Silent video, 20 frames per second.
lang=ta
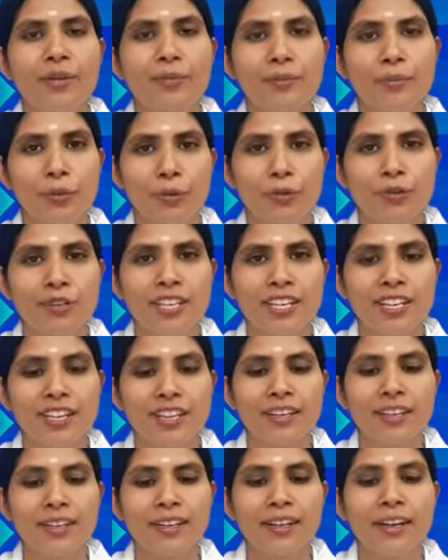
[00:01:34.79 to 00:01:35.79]
மூன்று
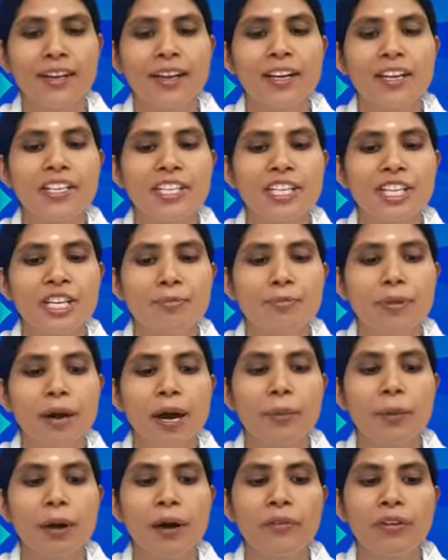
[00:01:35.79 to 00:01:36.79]

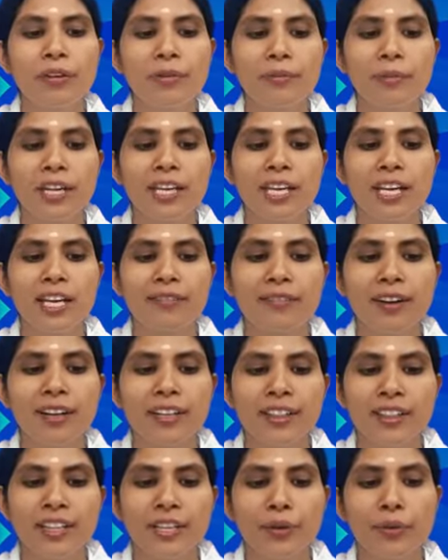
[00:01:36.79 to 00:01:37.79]
ஸ்ரீபாபாவின் மடியில்
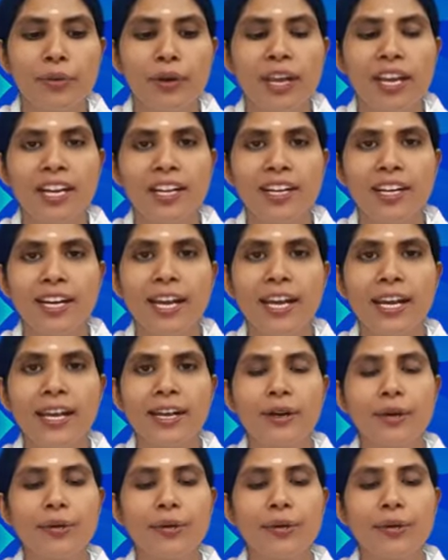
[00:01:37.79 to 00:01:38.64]
வந்த உடனேயே